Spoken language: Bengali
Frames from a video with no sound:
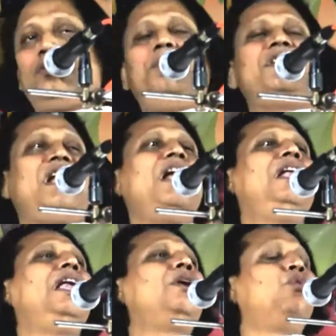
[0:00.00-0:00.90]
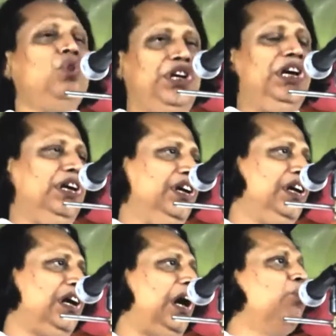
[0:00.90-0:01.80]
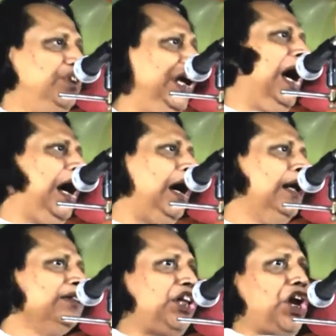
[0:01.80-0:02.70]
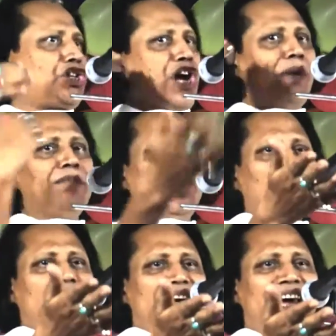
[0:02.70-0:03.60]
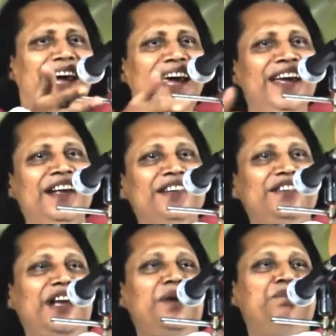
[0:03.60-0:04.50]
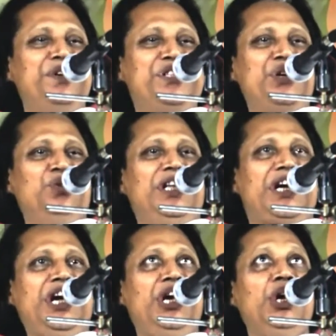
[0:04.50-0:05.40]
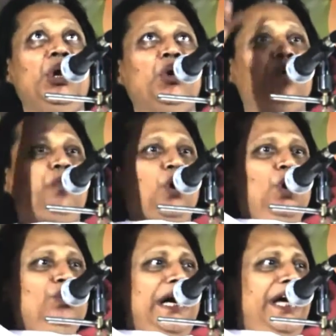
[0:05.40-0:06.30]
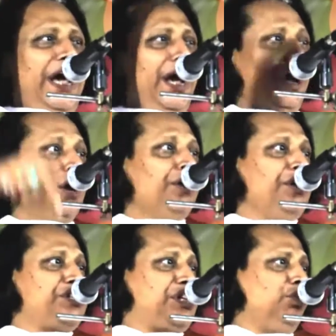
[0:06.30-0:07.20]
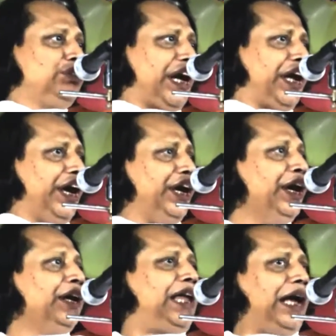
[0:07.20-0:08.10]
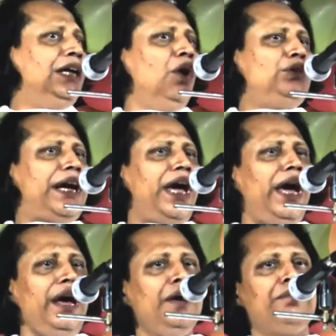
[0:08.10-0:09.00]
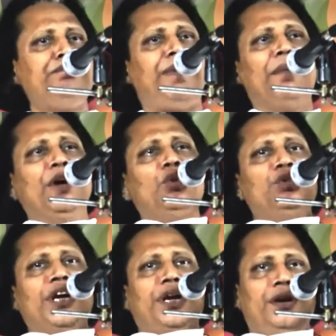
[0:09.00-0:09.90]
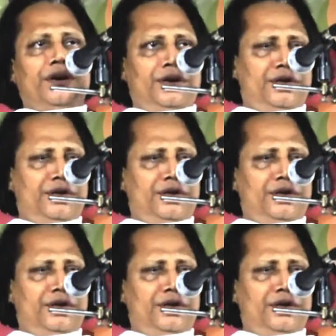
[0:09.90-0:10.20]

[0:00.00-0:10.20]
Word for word: তবে যারা আল্লাহর অলি আউলিয়া তারা সামনেও দেখে তারা পিছেও দেখে হ্যাঁ। উপরেও দেখে নিচেও দেখে ডাইনেও দেখে বামেও দেখে